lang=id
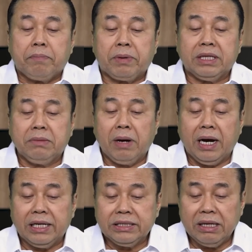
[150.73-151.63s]

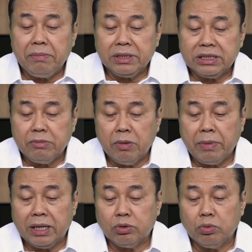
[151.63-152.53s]
Pertimbangan saya masih
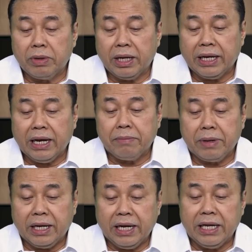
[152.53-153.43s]
membantu
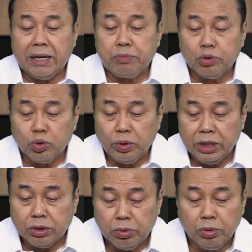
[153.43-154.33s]
mereka-mereka yang butuh
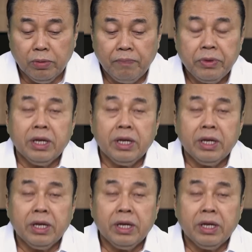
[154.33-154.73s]
itu